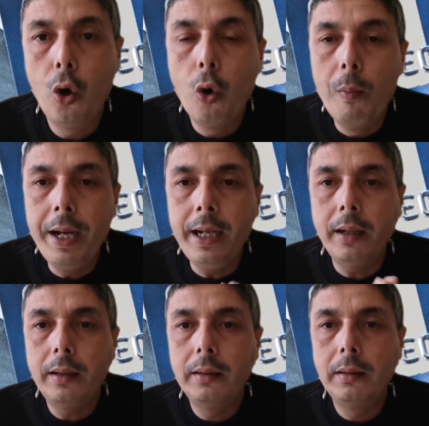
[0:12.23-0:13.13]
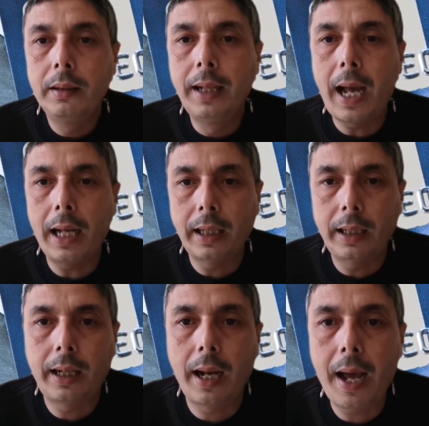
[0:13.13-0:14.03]
ومنين نقاد
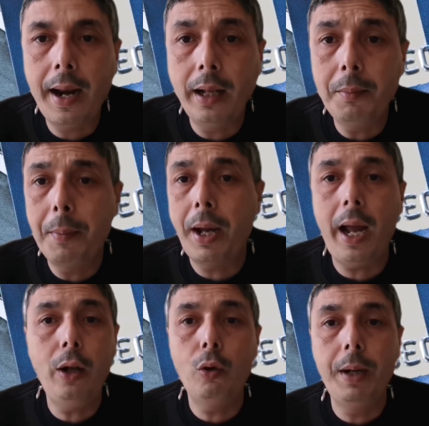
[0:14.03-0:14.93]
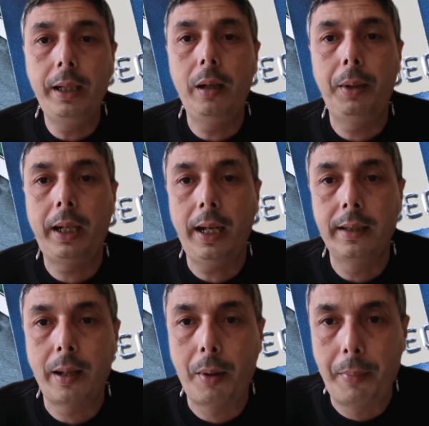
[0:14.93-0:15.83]
ذاك الغرض ما بقى عنده ما يدير ذاك
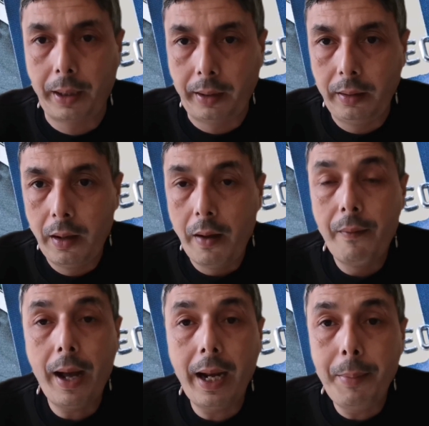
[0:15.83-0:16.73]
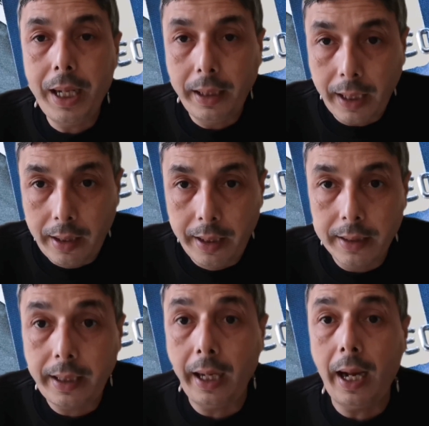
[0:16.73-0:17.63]
الحساب البنكي فاغلبيه ديال
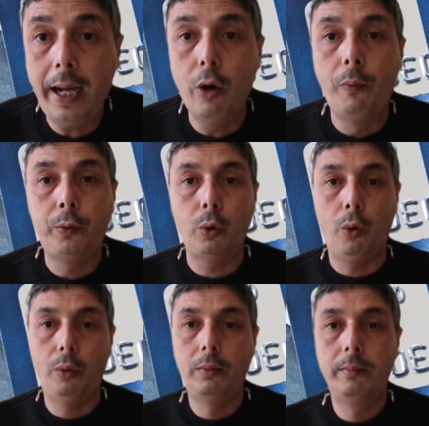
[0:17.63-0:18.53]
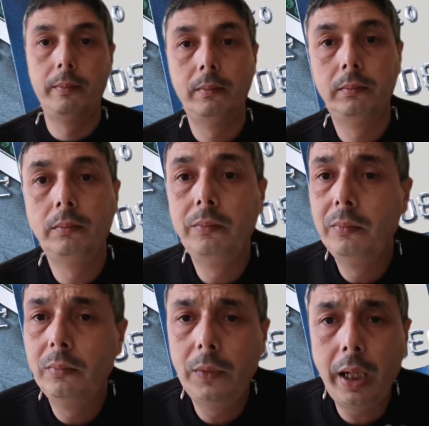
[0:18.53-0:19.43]
الناس كيخليهم مفتوح
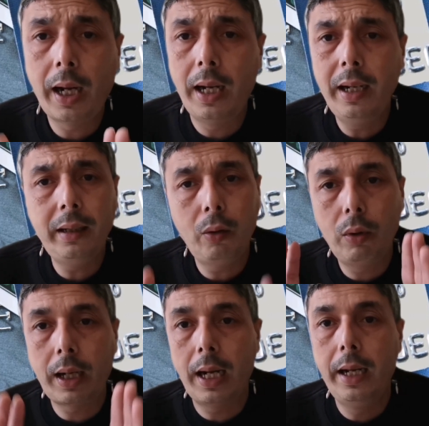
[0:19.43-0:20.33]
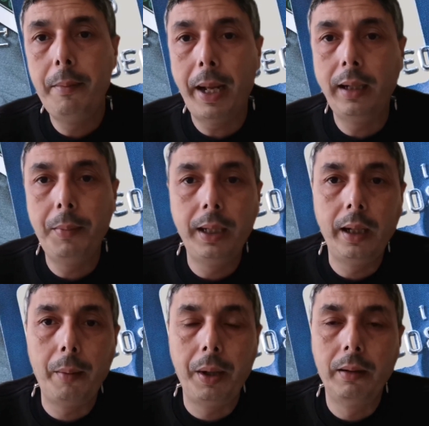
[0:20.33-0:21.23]
تيخليه تيقول لك خليه ما عندي ما
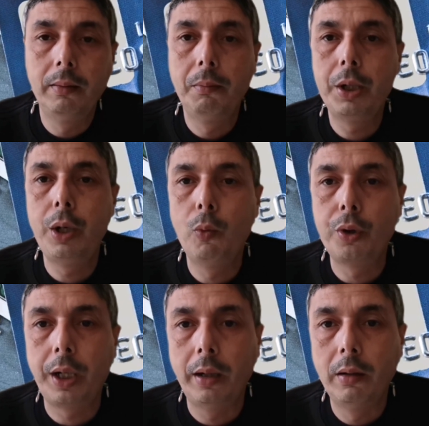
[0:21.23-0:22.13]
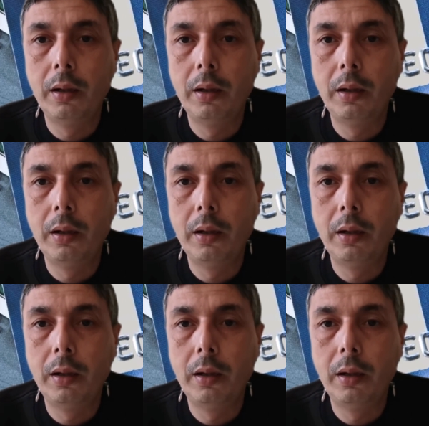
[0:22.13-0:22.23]
ندير به ماشي مشكل